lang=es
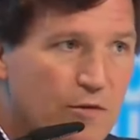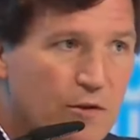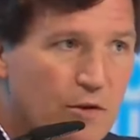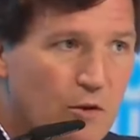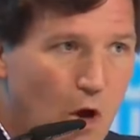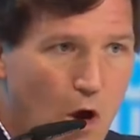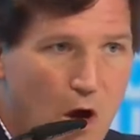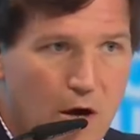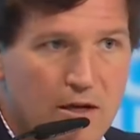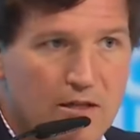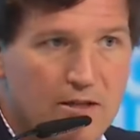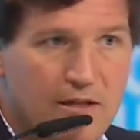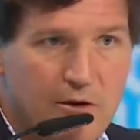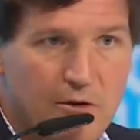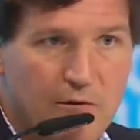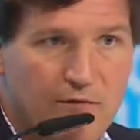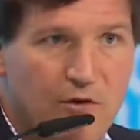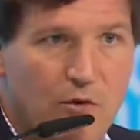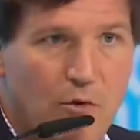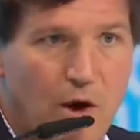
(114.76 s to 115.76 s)
Quise hacer la
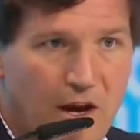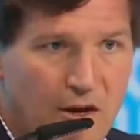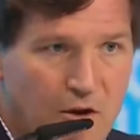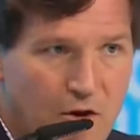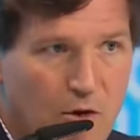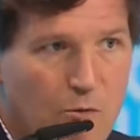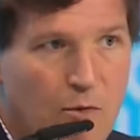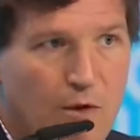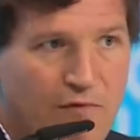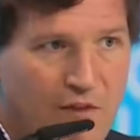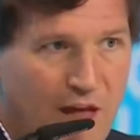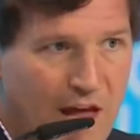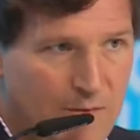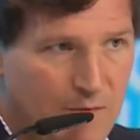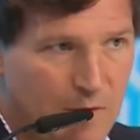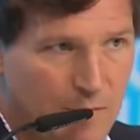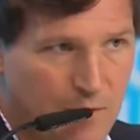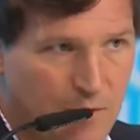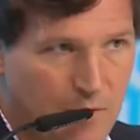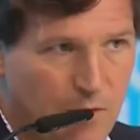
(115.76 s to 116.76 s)
entrevista más
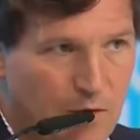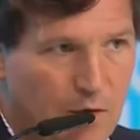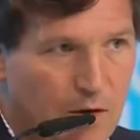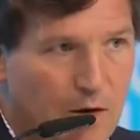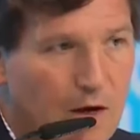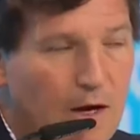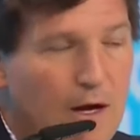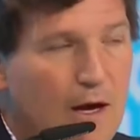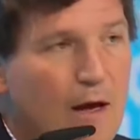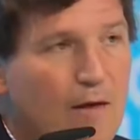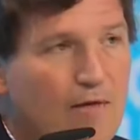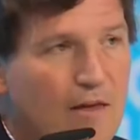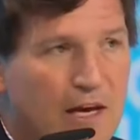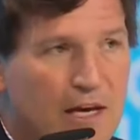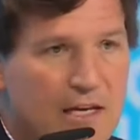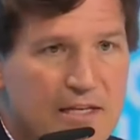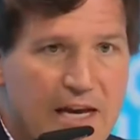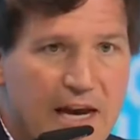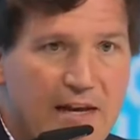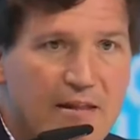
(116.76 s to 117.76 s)
extensa posible y que
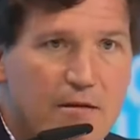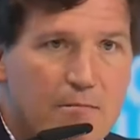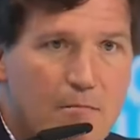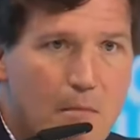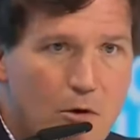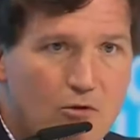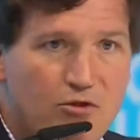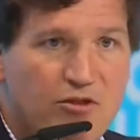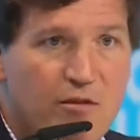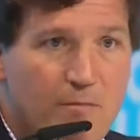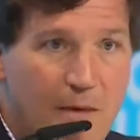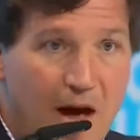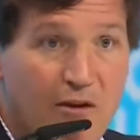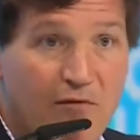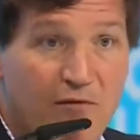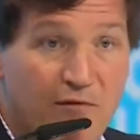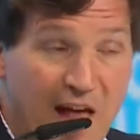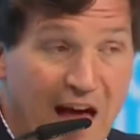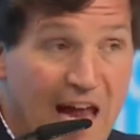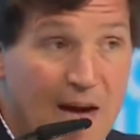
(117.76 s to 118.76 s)
hablara él,
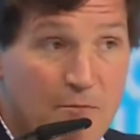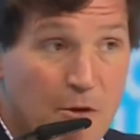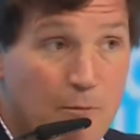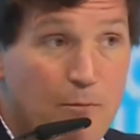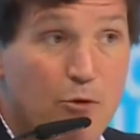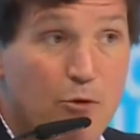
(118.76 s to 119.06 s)
no yo.